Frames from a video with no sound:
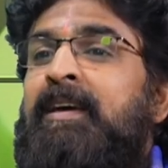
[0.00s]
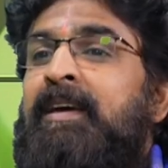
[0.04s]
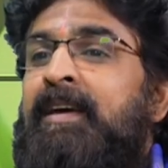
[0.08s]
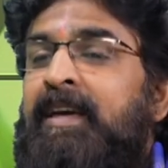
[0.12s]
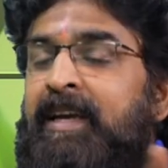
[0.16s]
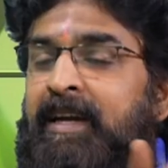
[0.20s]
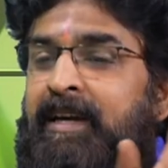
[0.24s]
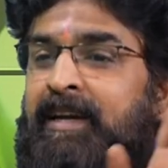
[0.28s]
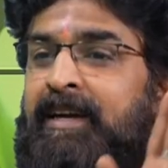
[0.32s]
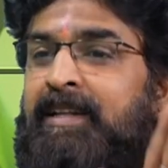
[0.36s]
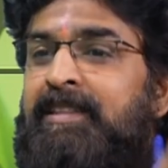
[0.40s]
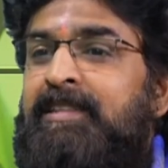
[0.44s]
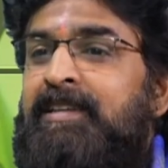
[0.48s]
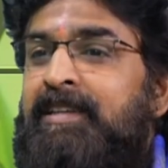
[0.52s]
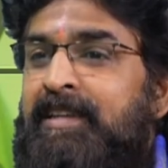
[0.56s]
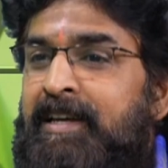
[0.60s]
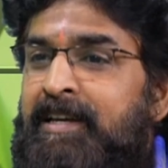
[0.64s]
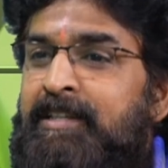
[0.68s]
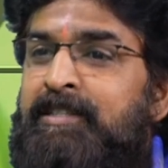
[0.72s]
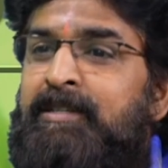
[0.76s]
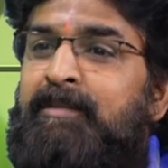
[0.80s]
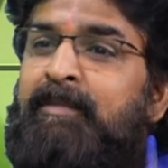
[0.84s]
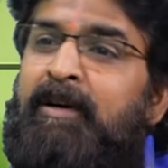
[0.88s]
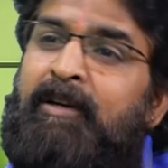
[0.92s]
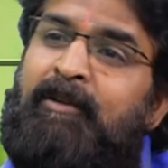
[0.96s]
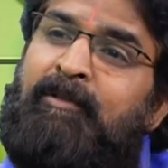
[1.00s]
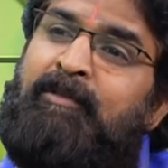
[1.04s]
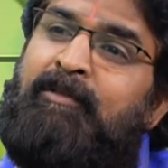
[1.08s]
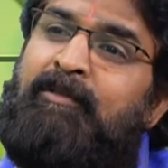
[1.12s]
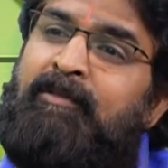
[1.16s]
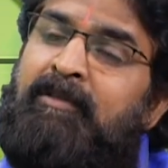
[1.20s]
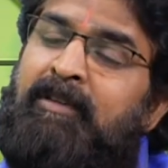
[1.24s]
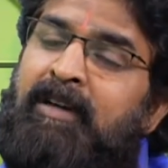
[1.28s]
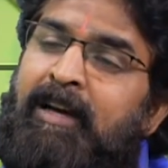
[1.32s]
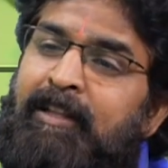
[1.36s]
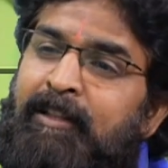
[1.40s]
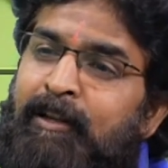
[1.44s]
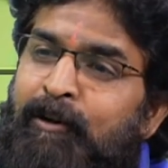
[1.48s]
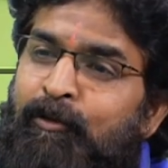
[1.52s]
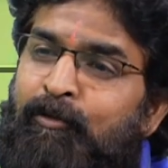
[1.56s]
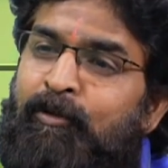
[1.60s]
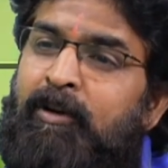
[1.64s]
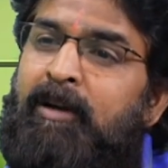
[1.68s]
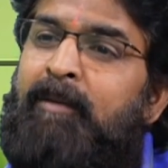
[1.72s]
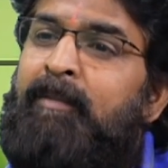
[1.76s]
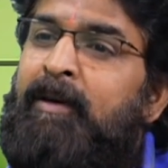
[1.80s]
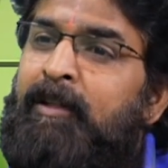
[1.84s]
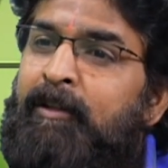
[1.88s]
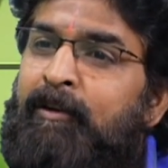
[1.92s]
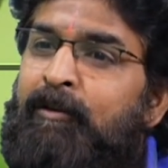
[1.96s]
ఇక్కడ తినేసి మనం కదలకుండా
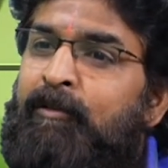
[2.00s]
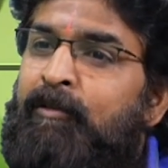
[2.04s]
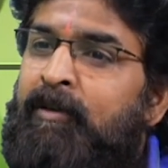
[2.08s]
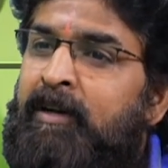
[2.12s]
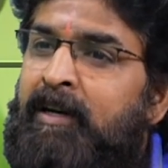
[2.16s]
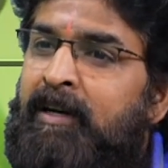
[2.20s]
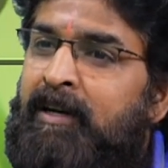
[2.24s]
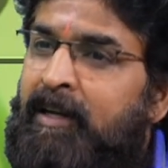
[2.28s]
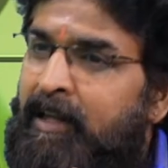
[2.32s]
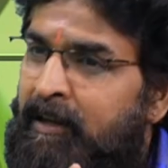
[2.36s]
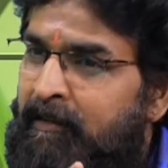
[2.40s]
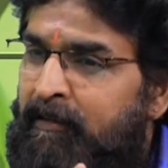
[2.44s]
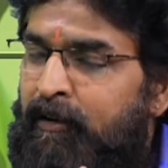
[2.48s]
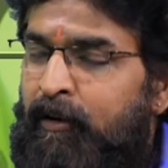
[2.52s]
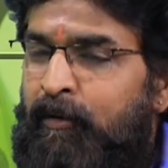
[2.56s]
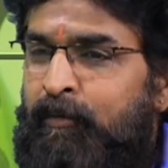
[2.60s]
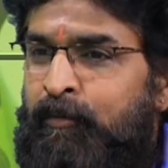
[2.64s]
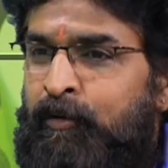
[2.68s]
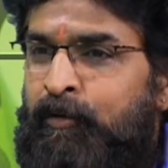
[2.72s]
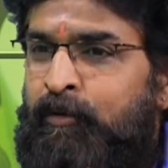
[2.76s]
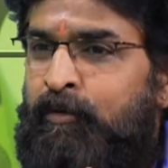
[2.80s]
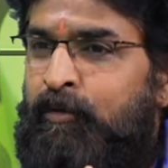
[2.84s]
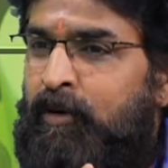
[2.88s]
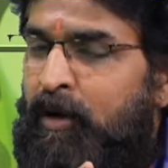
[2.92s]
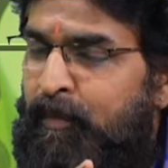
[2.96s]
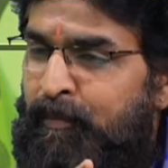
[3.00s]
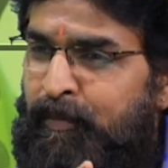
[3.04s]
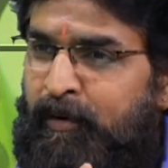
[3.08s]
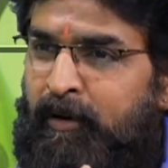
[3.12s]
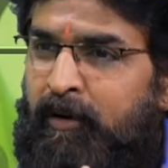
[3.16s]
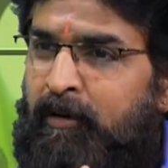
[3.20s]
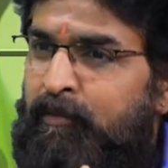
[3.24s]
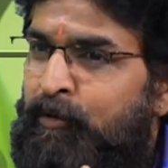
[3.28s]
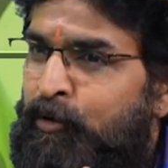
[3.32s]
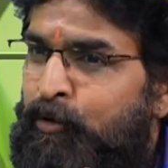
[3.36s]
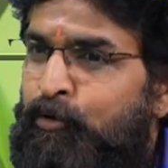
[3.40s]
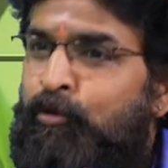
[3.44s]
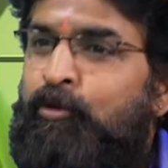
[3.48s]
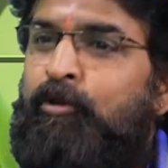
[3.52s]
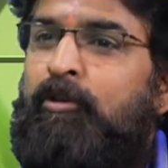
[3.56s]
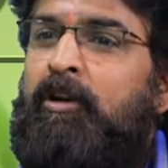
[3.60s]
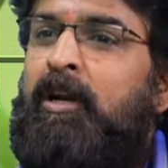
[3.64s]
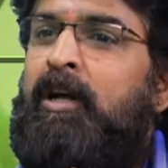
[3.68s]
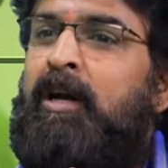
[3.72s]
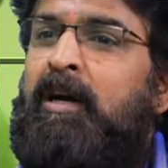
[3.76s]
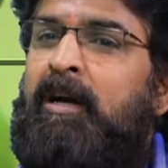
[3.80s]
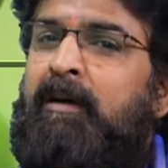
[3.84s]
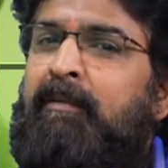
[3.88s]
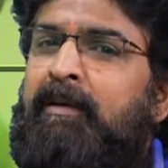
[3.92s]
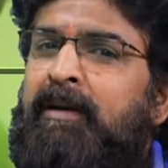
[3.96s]
మెదలకుండా టీవీల ముందు కంప్యూటర్ల ముందు
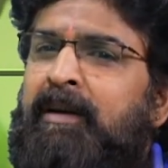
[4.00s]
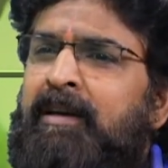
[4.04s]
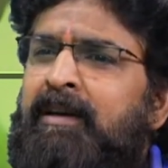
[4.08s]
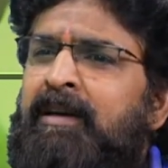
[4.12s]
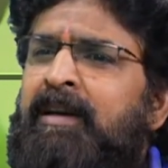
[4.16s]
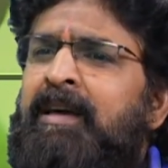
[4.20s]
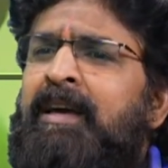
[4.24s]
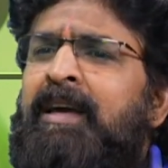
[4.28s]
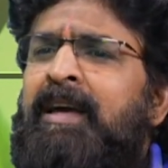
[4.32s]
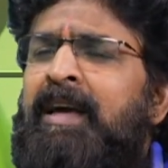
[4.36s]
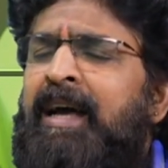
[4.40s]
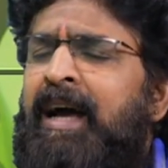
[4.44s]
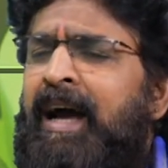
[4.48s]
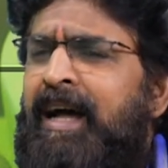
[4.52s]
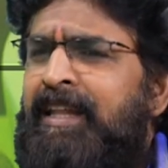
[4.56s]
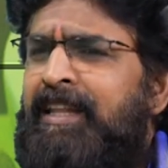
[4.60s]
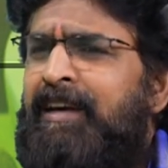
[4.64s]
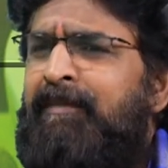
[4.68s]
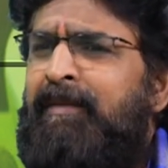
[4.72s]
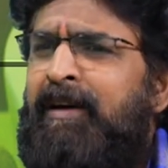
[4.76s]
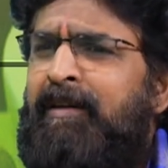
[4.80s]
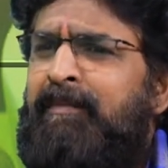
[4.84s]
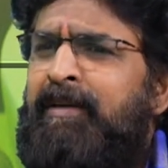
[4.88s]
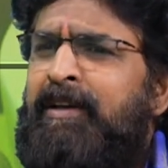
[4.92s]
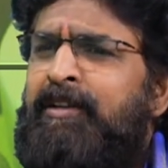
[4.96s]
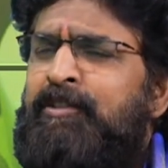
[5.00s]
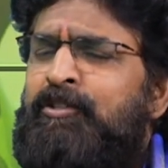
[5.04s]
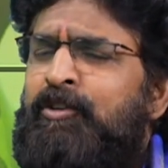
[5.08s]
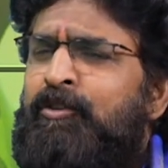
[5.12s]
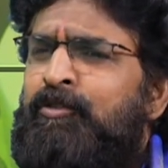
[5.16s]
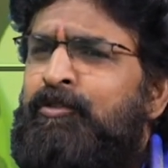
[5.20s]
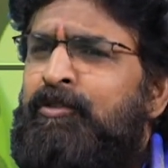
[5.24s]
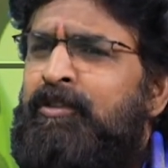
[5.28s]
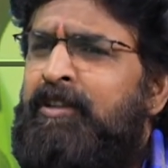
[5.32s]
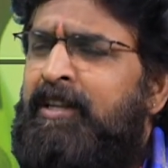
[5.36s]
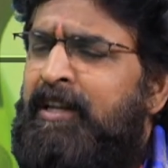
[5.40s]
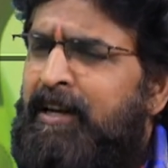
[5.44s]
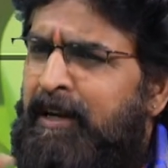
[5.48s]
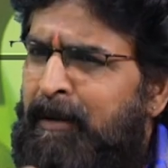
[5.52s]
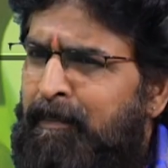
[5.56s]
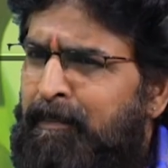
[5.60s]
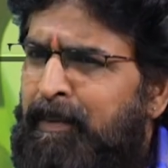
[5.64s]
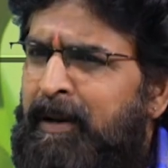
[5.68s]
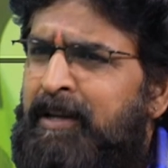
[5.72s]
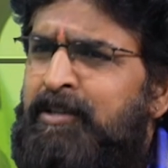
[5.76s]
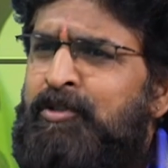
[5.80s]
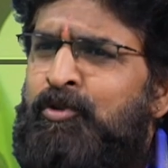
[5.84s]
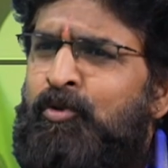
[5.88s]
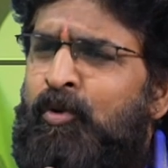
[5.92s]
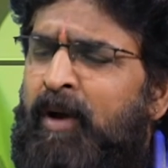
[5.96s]
ఉంటున్నాం కాబట్టి అదే మన మనసు అవుతుంది
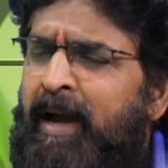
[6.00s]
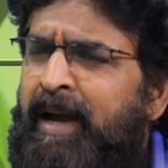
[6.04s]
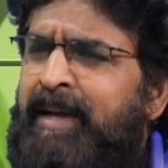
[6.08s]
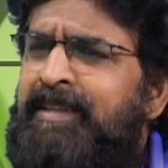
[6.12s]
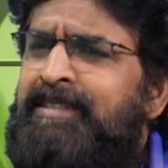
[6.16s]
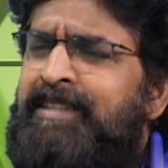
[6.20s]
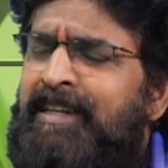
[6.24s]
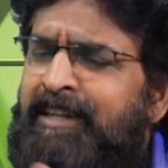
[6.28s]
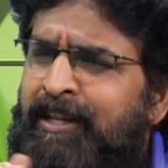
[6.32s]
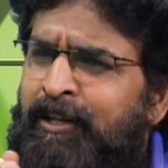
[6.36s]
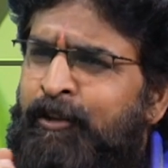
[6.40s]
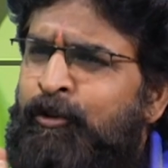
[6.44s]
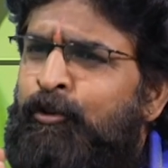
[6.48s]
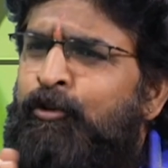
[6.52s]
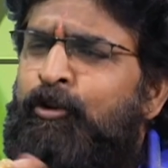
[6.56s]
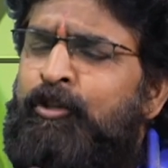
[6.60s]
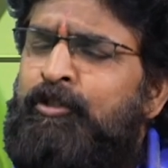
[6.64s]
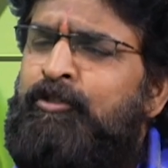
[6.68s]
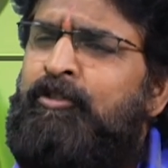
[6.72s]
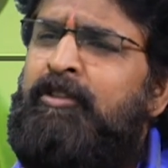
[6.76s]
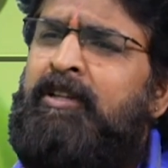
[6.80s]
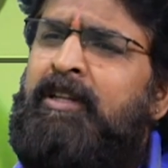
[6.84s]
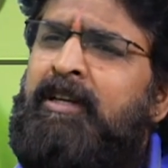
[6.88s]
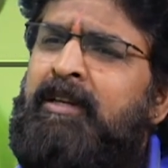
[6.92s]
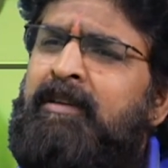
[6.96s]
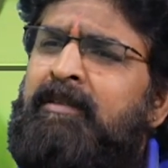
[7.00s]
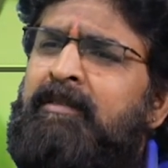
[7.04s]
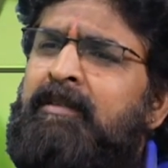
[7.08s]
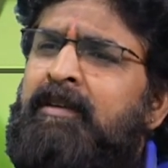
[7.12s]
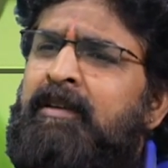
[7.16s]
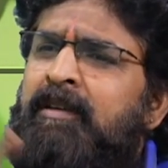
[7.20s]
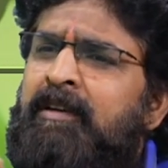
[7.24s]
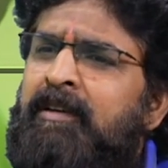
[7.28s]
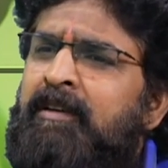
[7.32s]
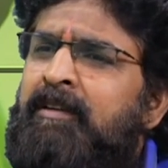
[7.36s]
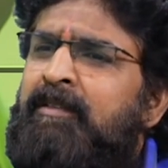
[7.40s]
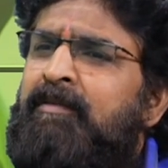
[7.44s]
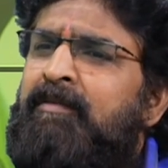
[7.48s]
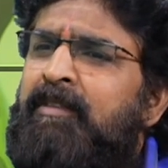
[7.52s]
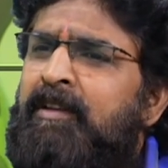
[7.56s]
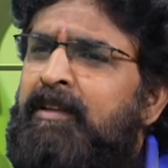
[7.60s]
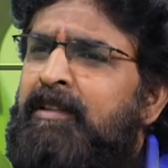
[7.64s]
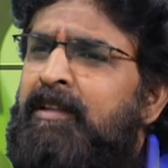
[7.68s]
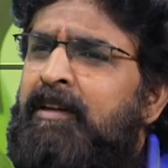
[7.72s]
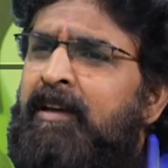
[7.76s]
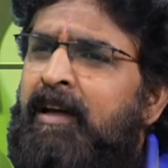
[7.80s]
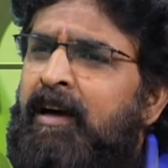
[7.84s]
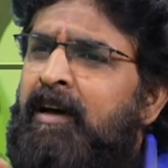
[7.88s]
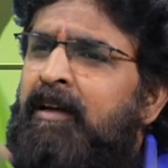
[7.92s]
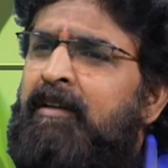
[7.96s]
డిప్రెషన్ యాంగ్జైటీ ఎందుకు వస్తుంది మీరు
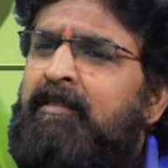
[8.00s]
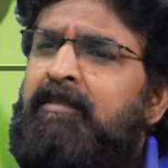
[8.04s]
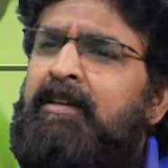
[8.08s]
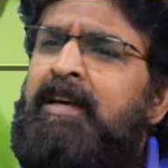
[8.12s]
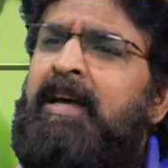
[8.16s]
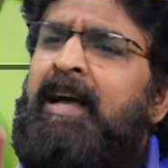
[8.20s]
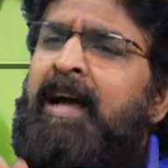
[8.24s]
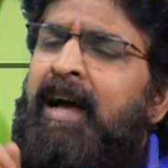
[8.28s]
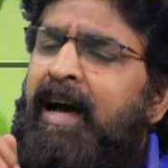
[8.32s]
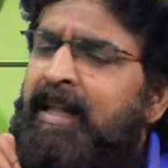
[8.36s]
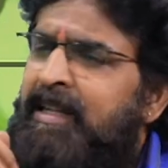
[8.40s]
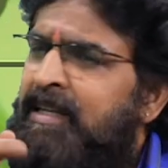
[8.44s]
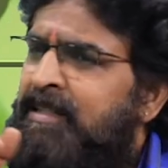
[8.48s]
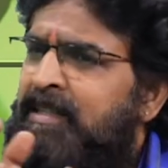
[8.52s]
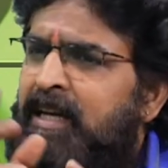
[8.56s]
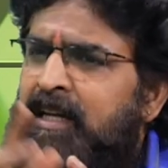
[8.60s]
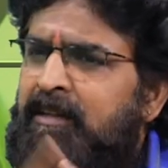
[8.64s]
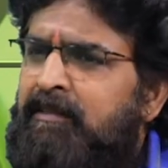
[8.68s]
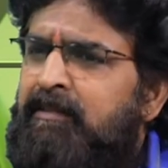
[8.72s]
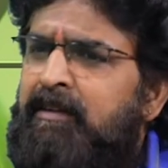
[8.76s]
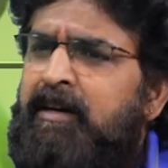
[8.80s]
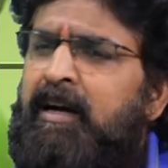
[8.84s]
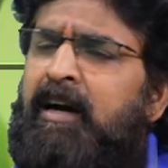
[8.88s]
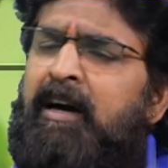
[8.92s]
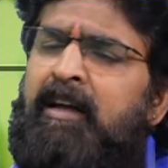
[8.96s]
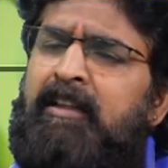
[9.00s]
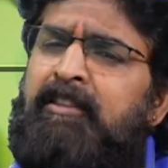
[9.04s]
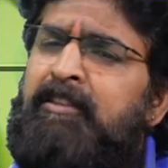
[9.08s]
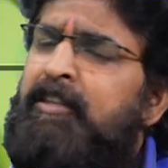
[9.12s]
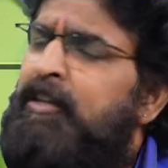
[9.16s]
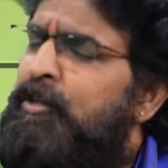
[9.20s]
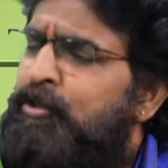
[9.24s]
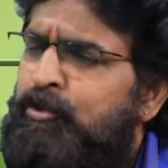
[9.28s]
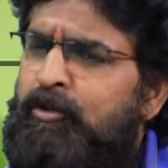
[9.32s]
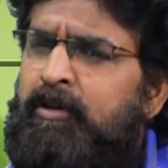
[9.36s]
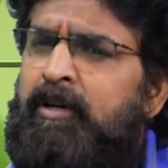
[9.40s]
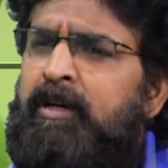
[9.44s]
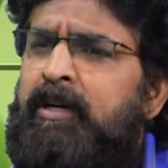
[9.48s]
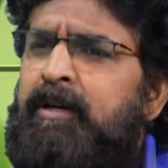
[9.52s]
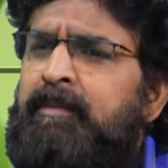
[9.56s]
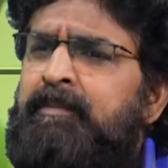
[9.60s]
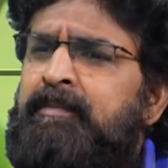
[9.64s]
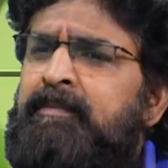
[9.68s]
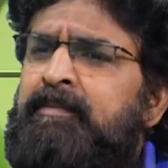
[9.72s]
తిన్న ఆహారం అదే సాత్విక ఆహారం తిని చూడండి